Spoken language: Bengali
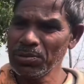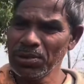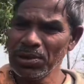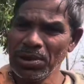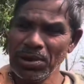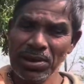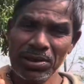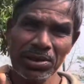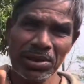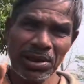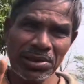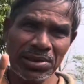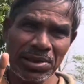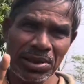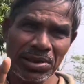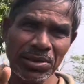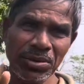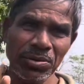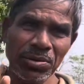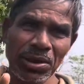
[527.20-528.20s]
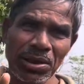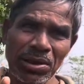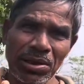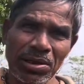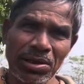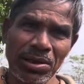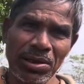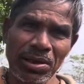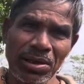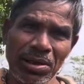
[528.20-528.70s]
মহিলা তেইশ কেজি উঠাইয়া
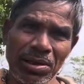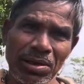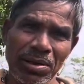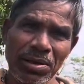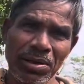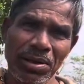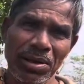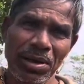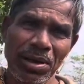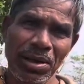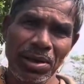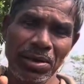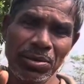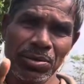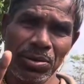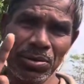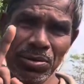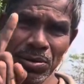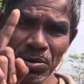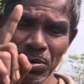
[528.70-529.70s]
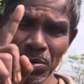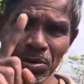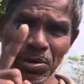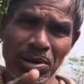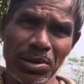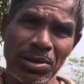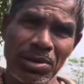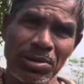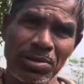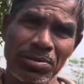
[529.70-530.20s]
দিলে একশো সত্তর
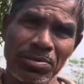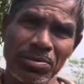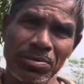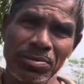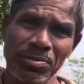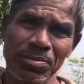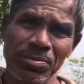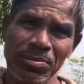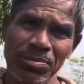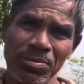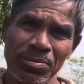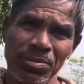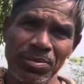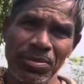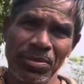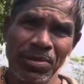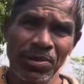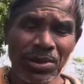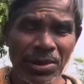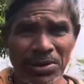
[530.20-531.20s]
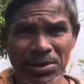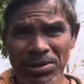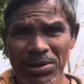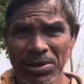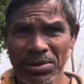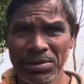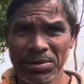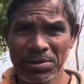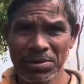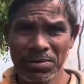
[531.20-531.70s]
টাকা তেইশ কেজি তেইশ
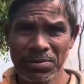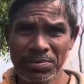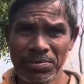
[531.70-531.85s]
কেজি